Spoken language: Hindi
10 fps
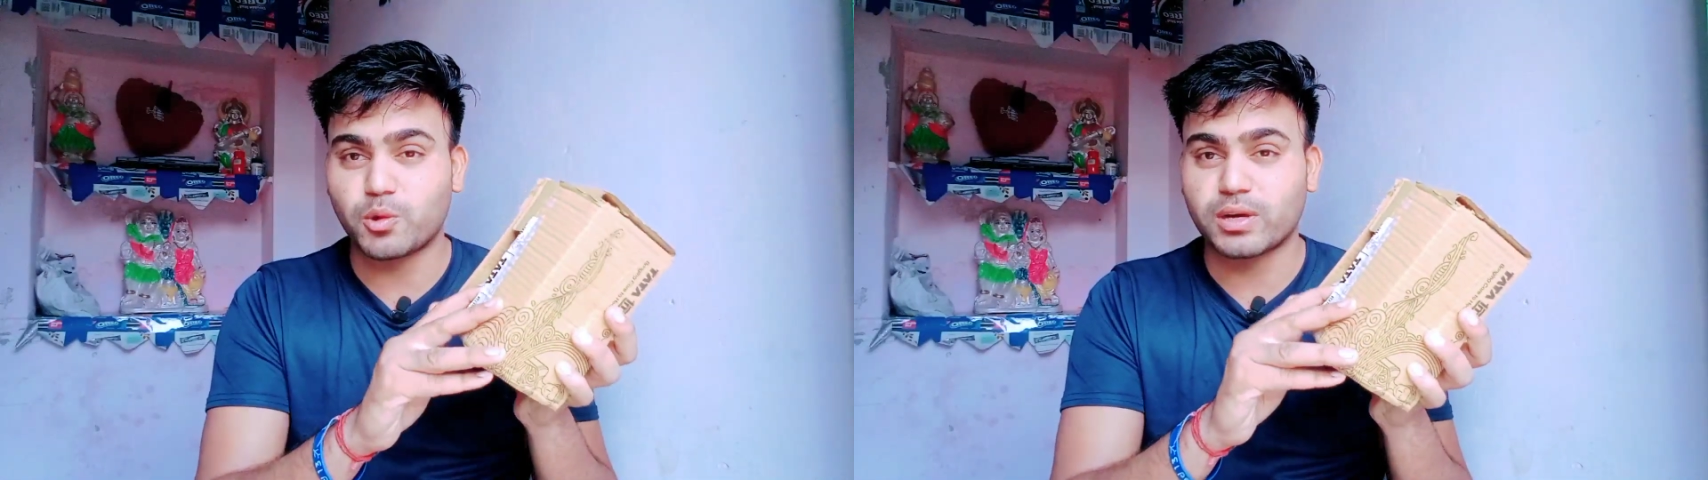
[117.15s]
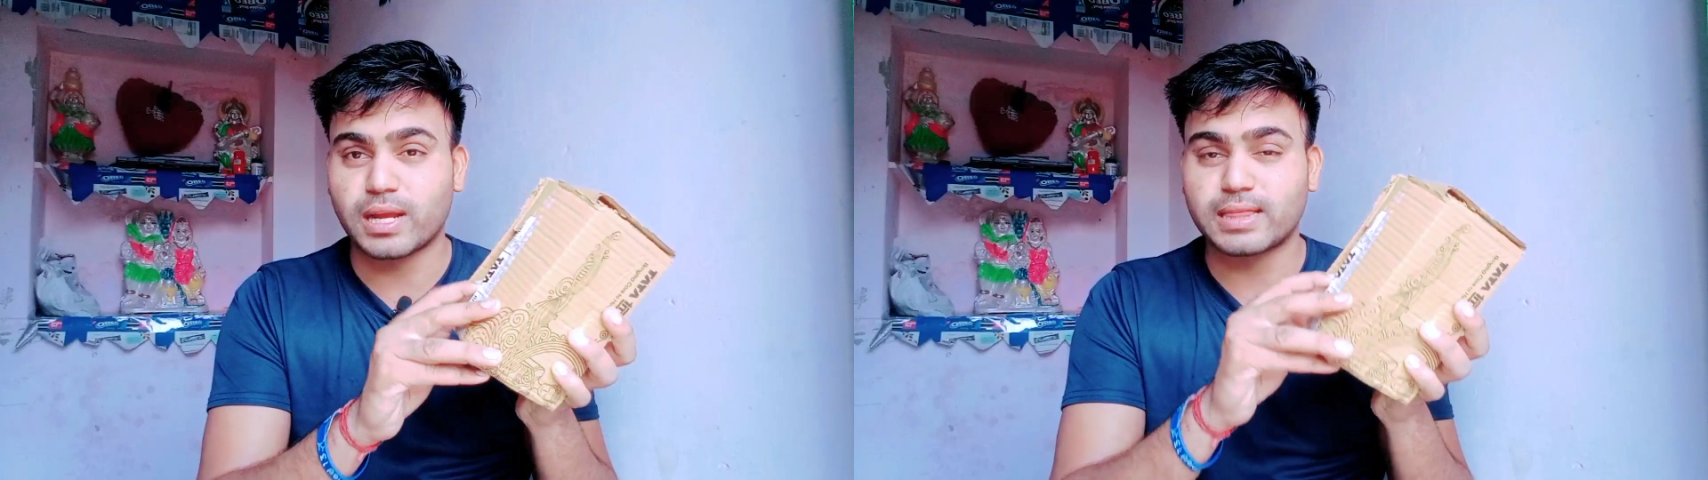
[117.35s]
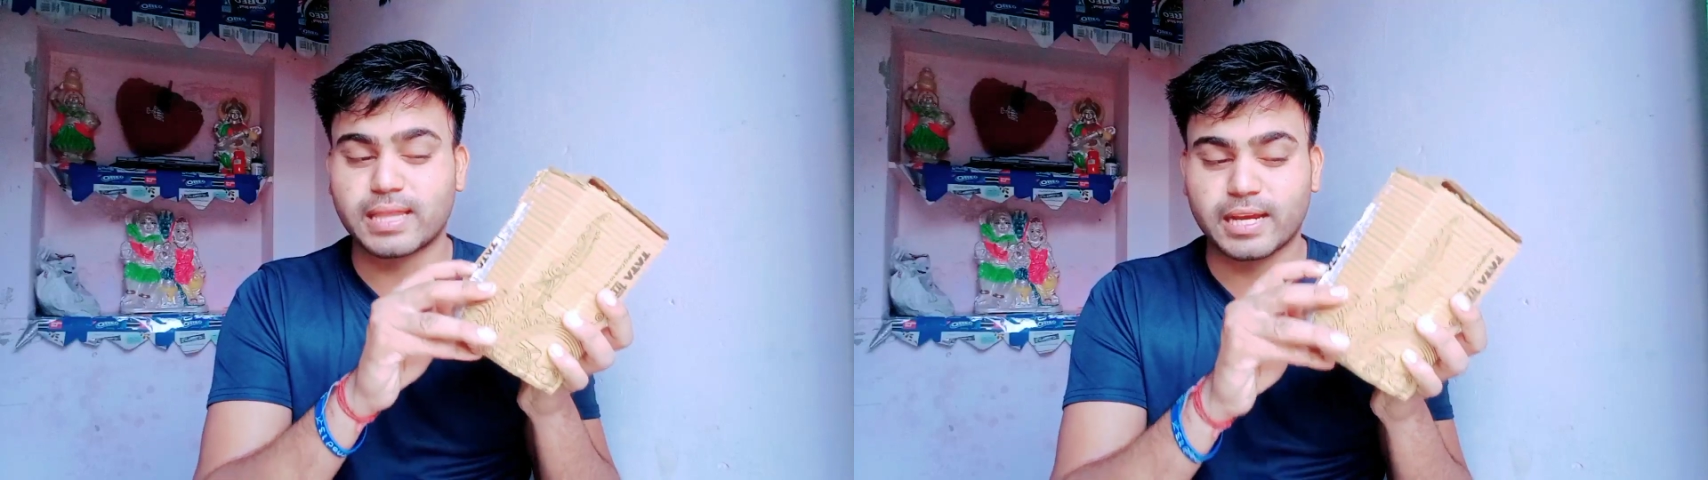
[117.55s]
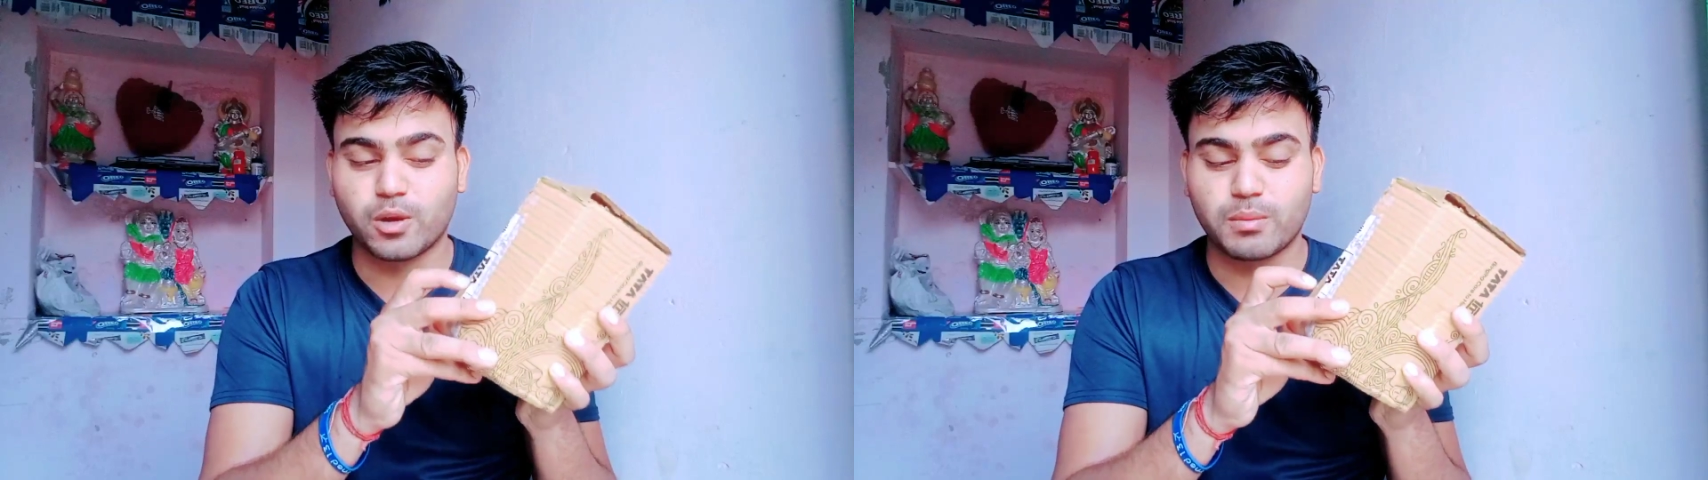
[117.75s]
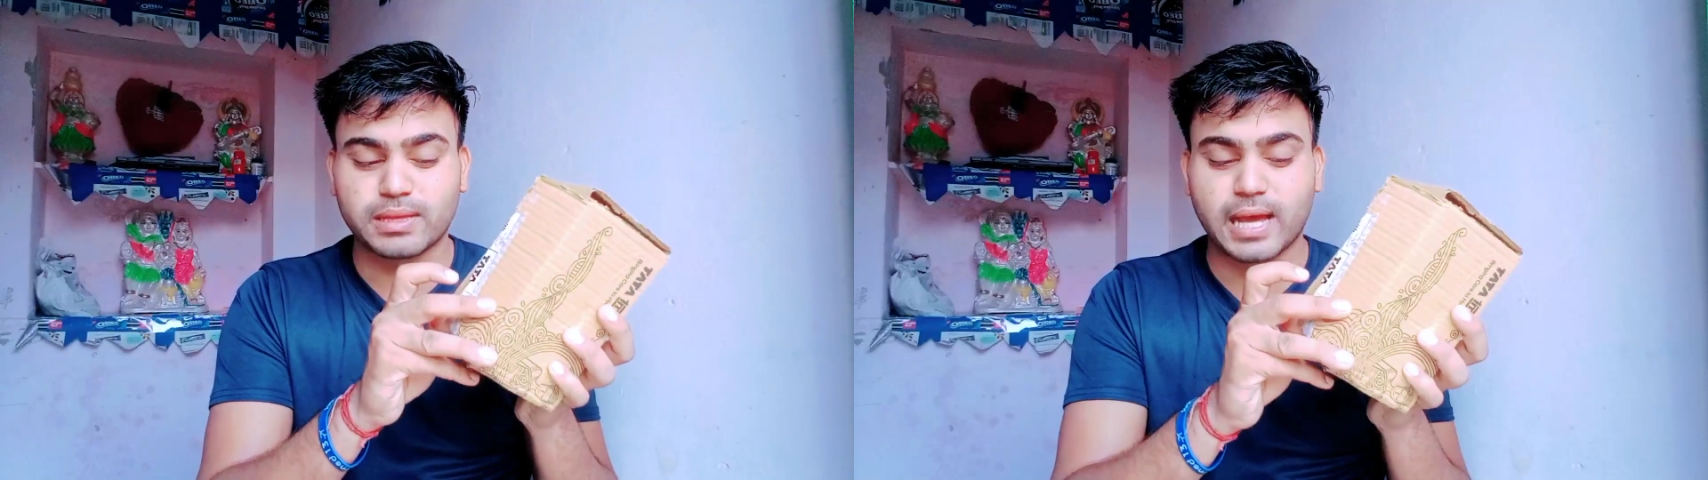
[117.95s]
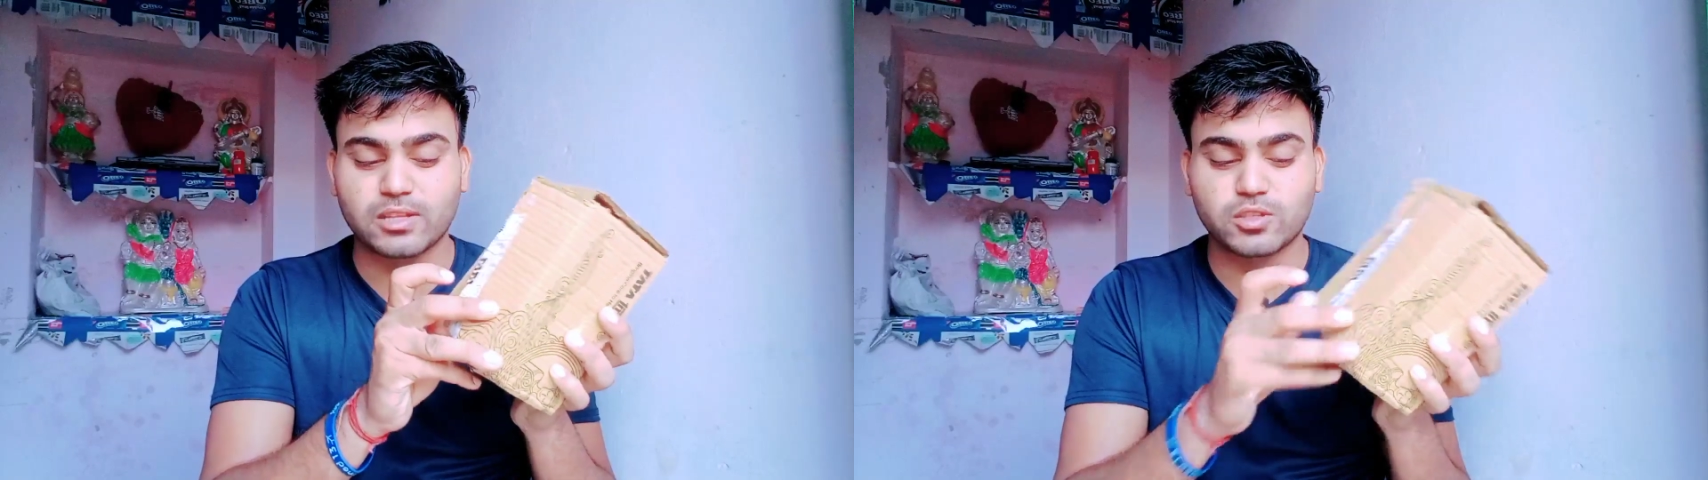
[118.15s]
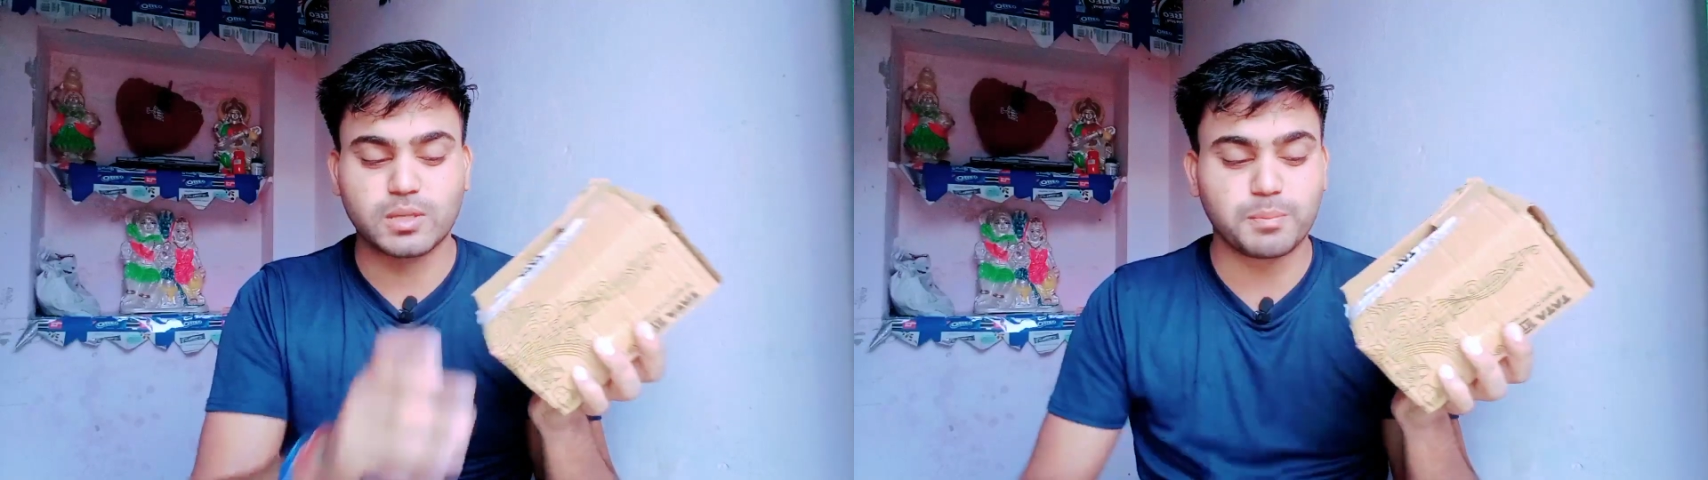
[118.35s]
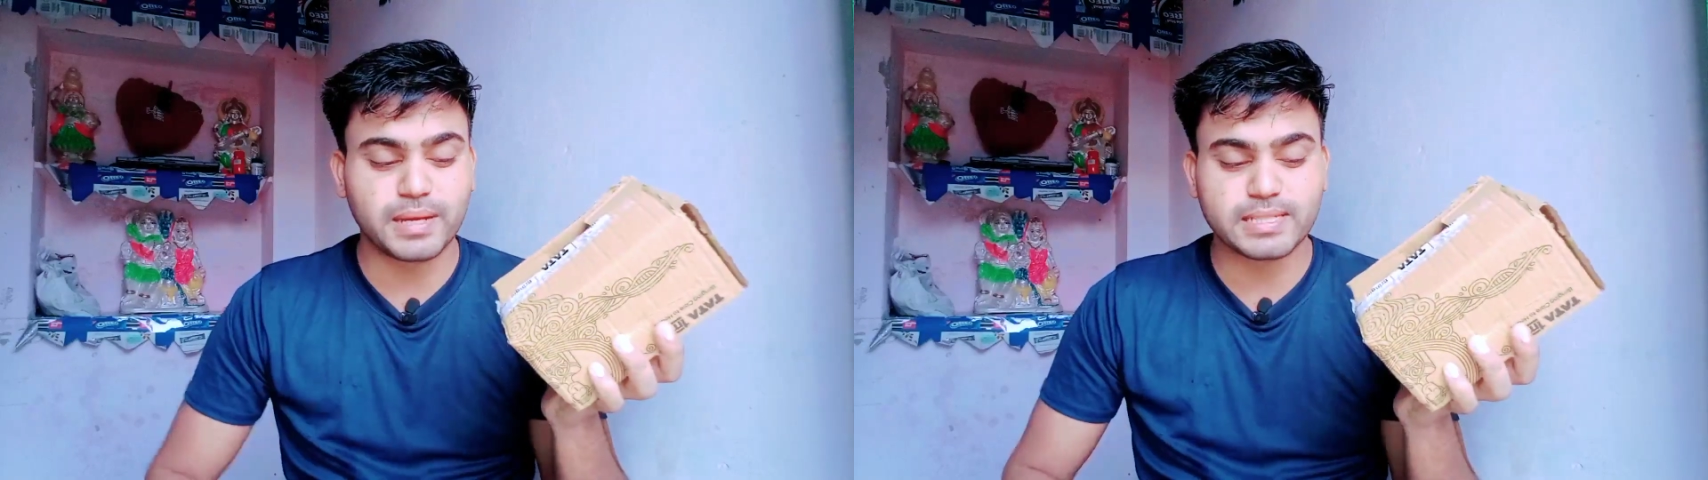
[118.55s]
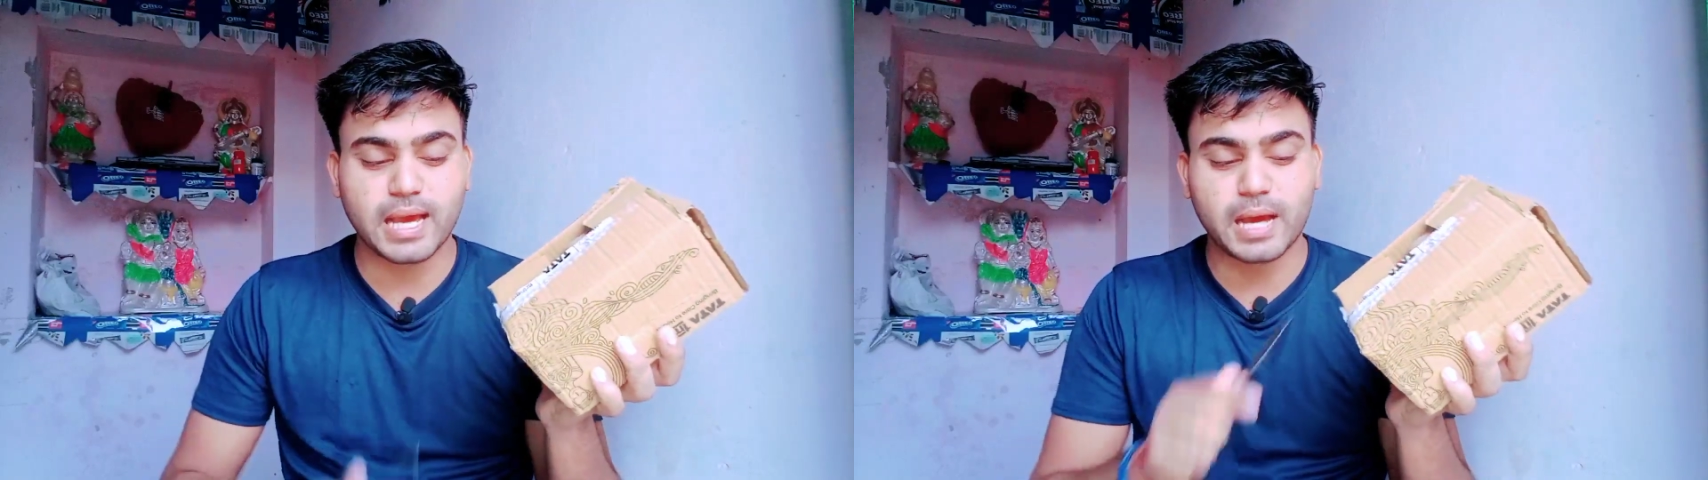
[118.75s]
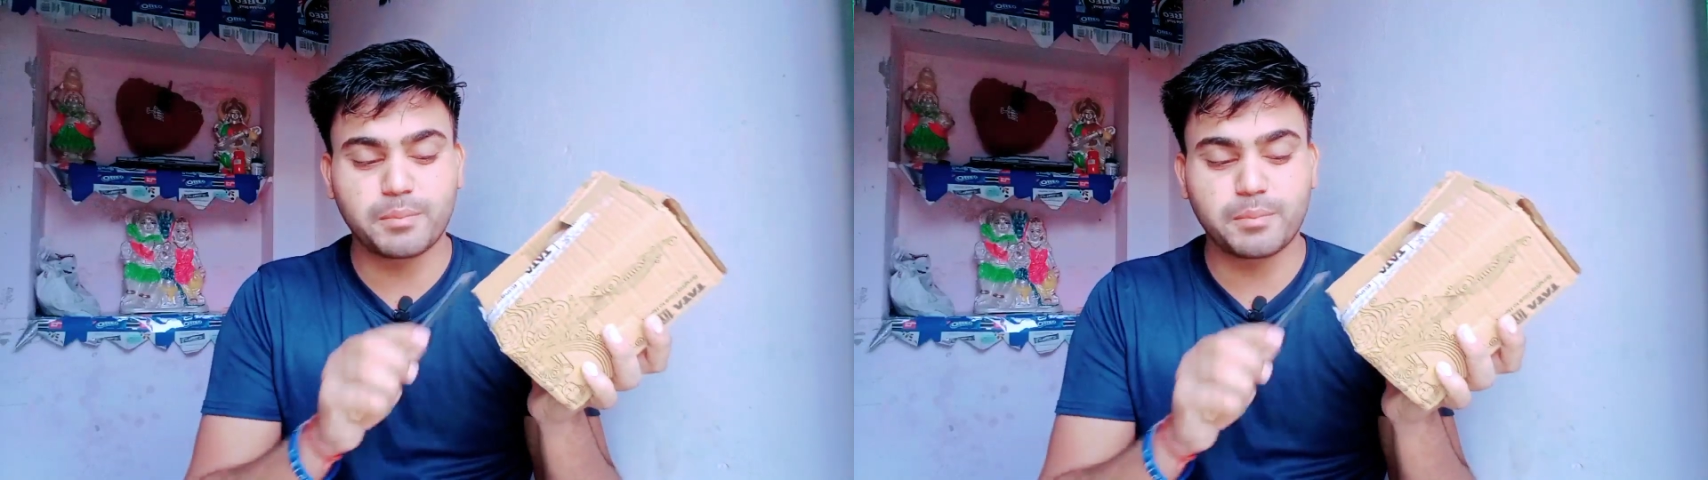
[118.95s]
प्रोडक्ट देखने को मिलता है तो सिंपल इसे